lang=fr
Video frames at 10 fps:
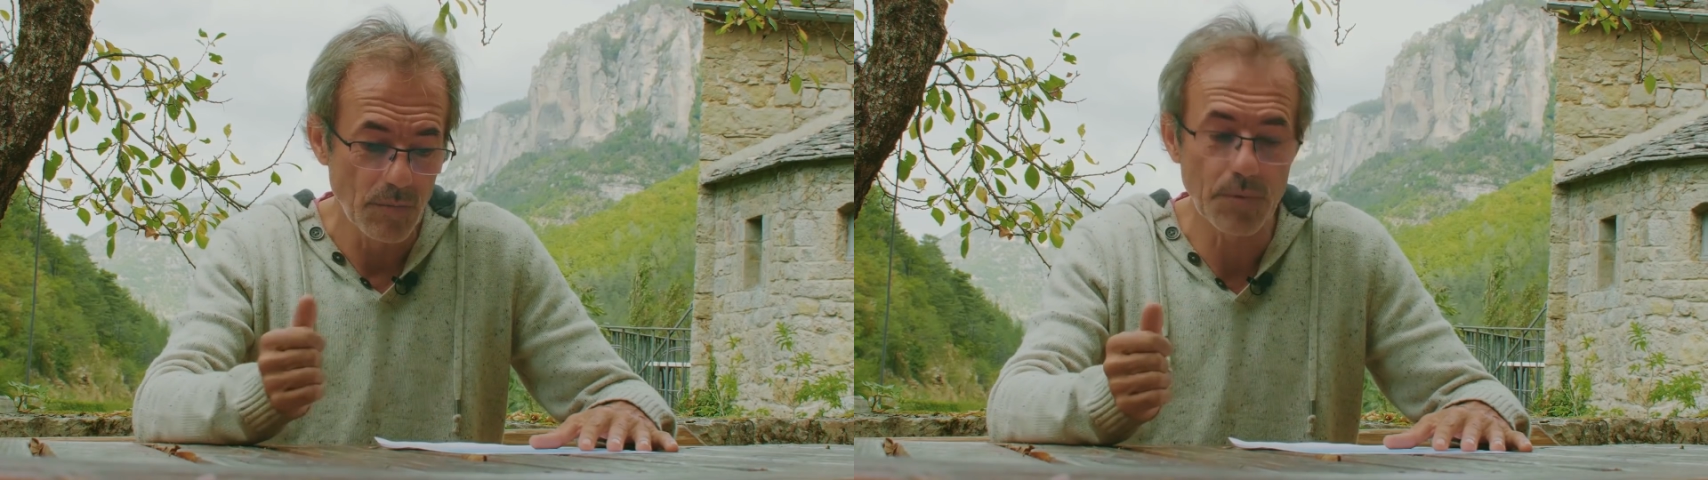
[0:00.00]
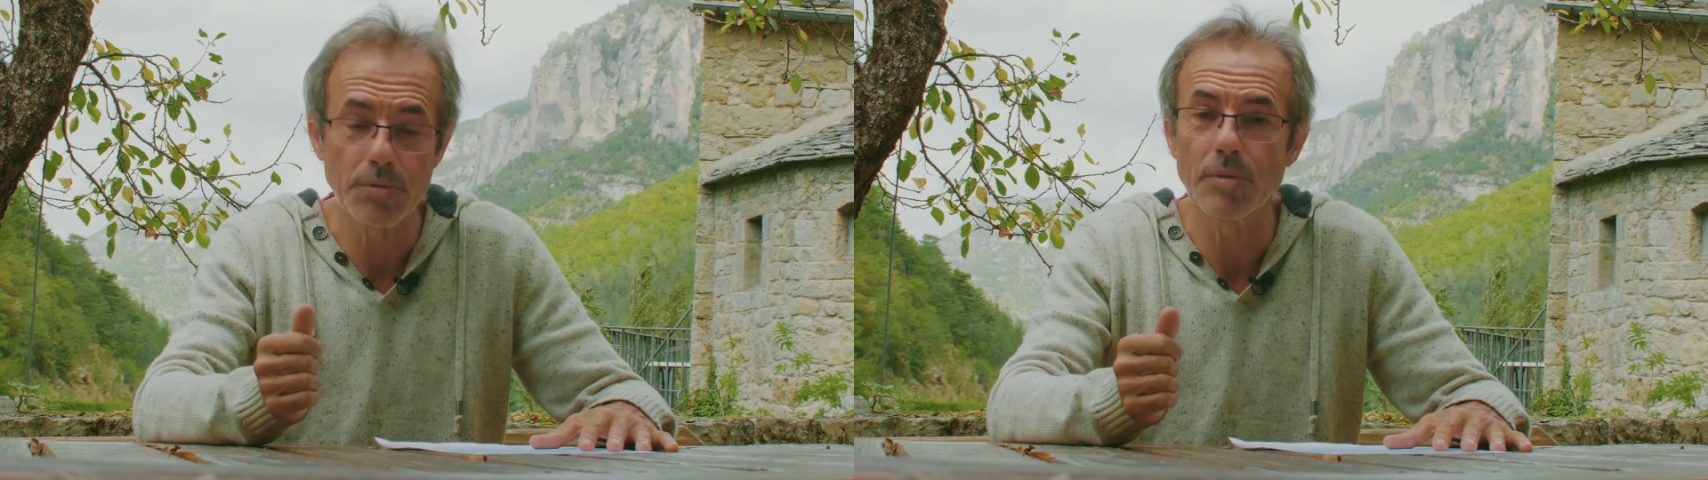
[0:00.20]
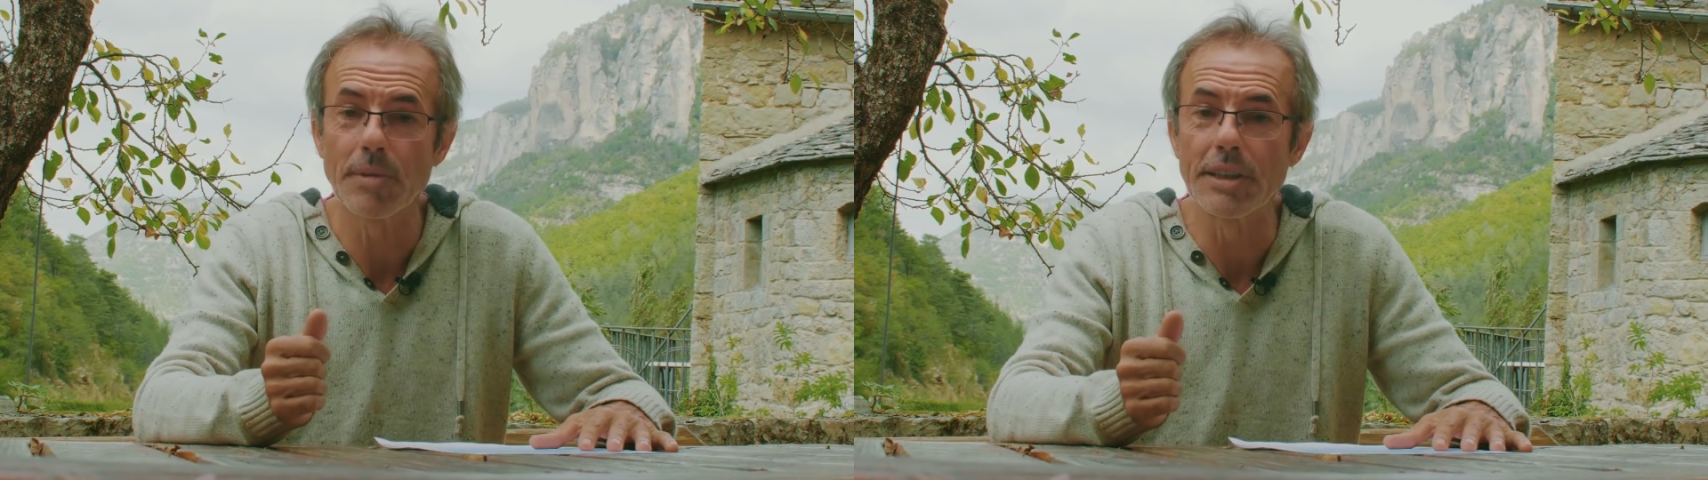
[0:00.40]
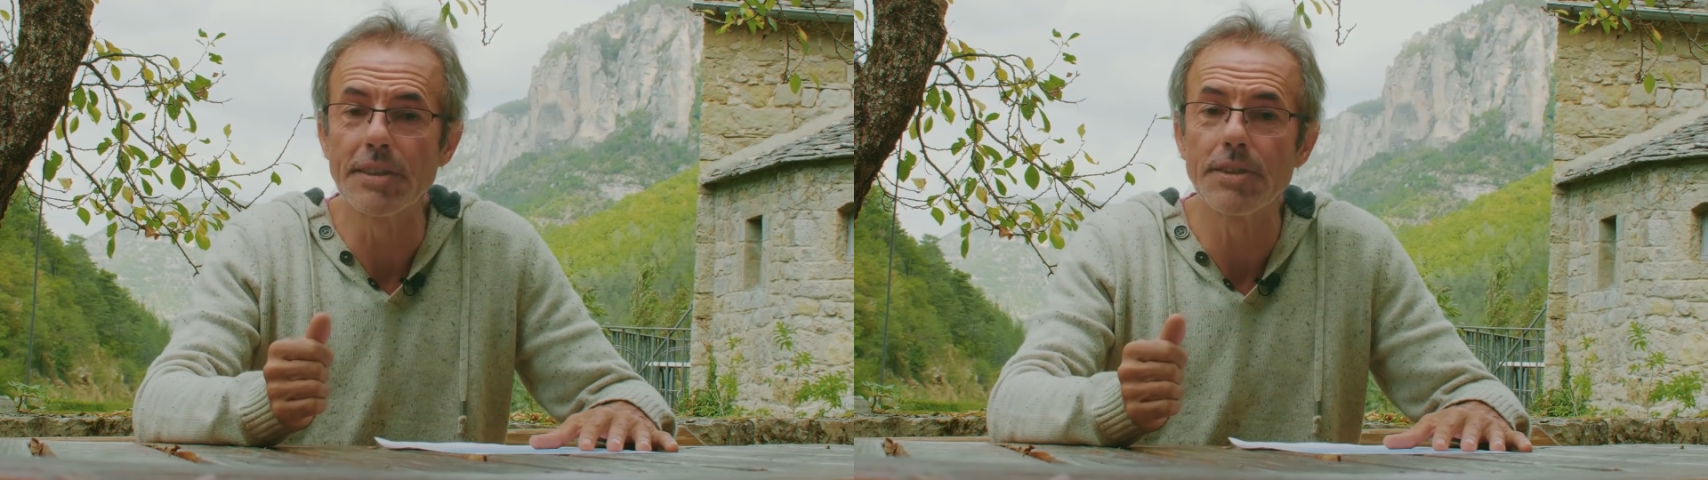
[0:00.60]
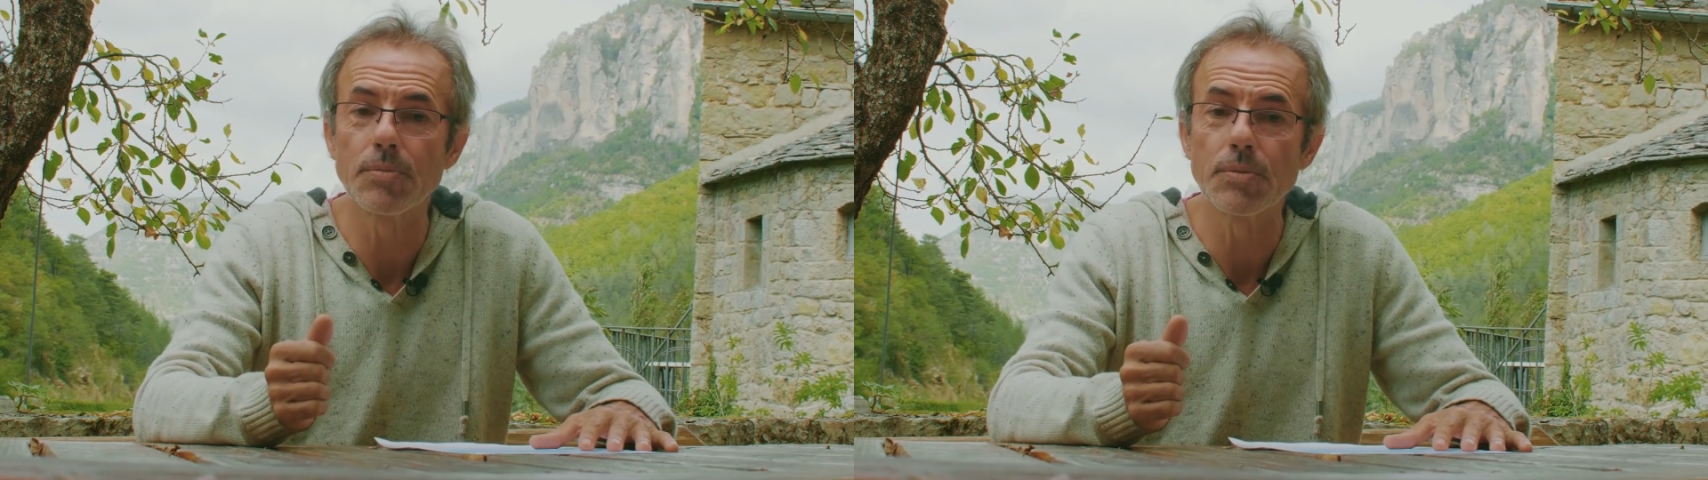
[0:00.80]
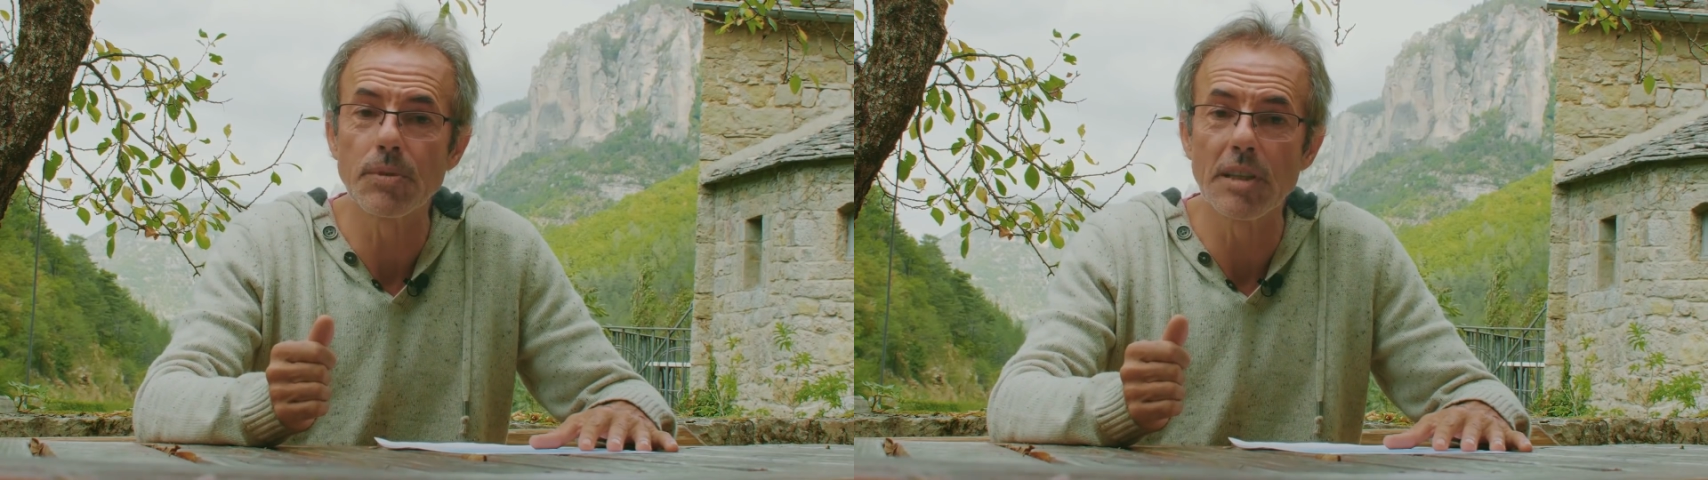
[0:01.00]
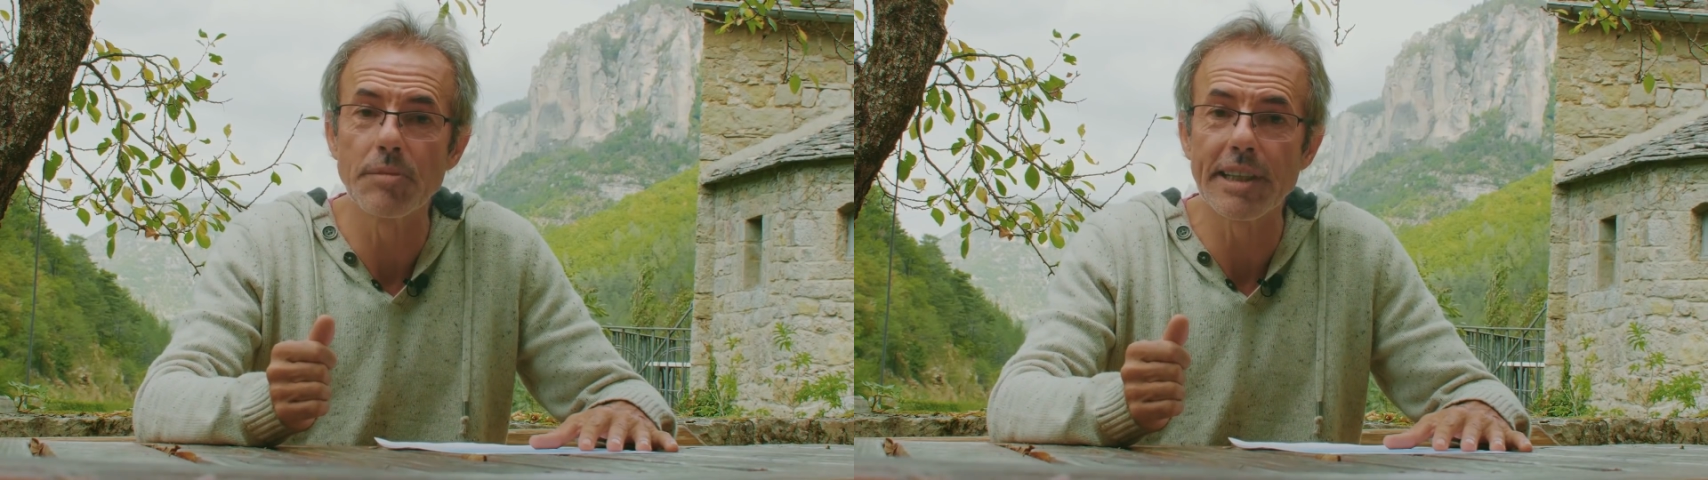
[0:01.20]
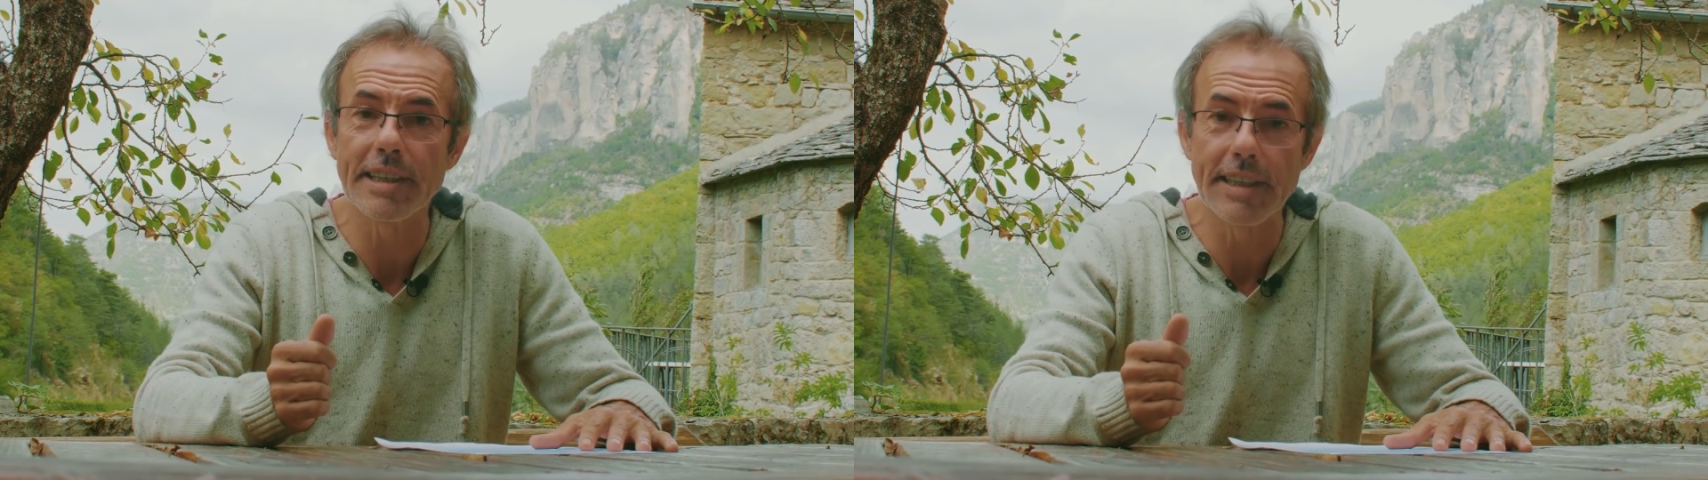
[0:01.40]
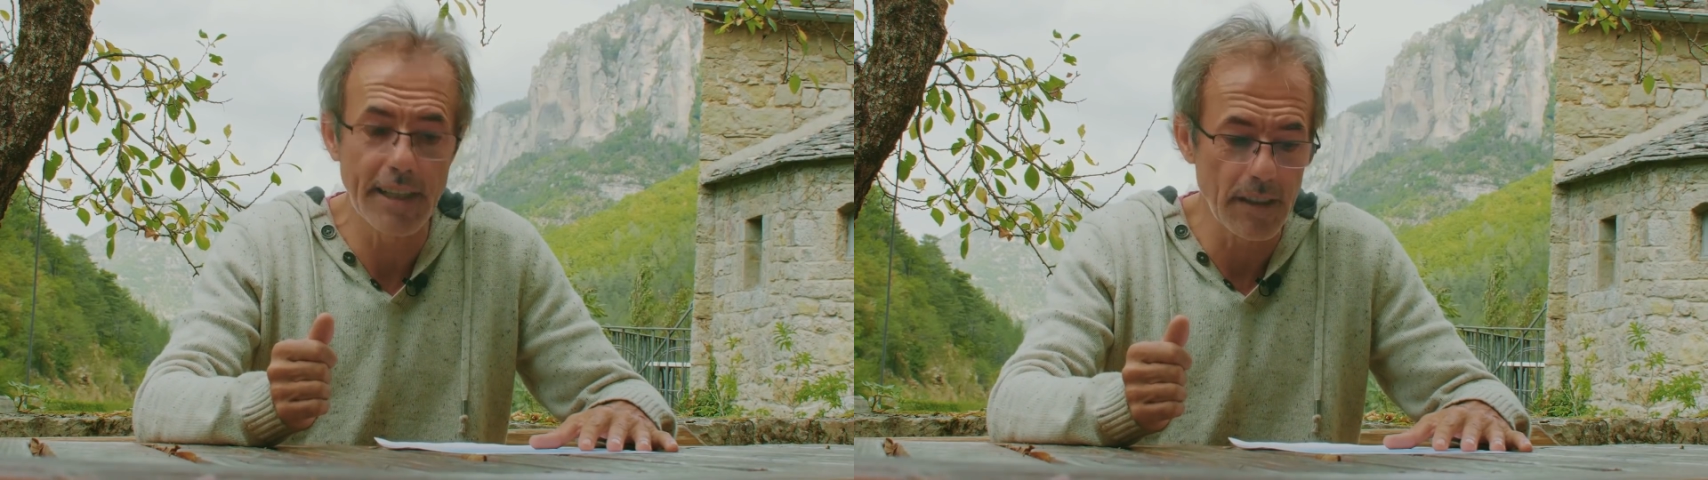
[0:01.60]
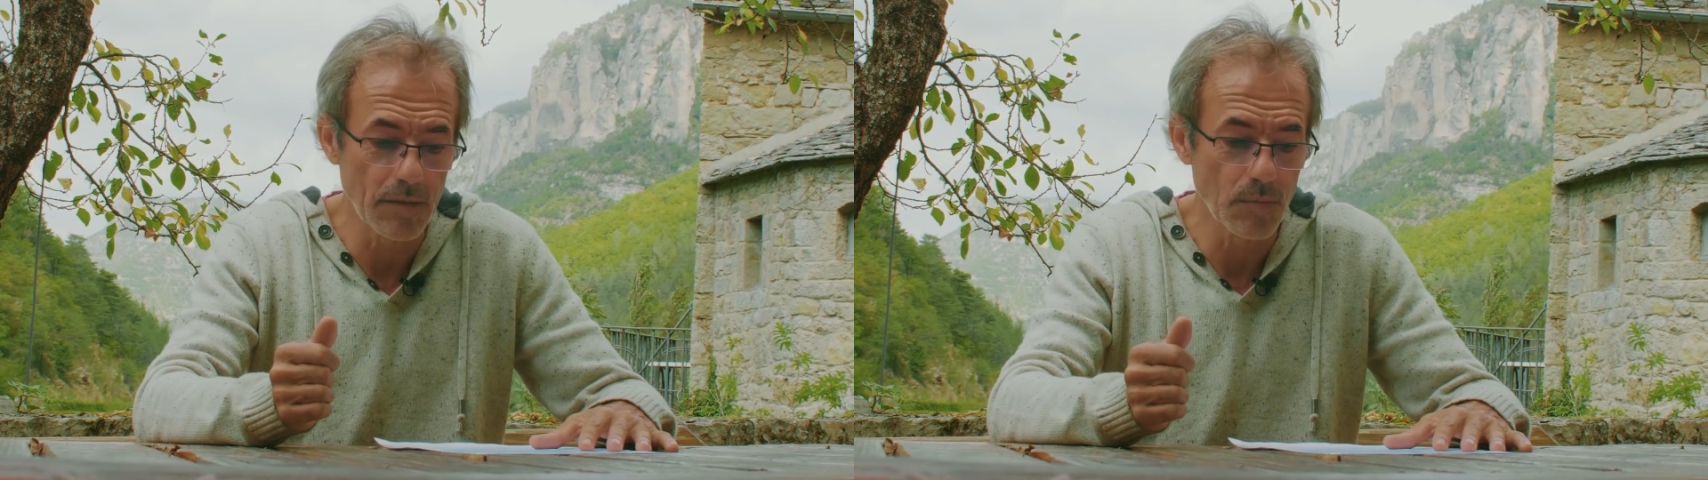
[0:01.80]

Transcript: pour lui demander si tout cela est bien réel,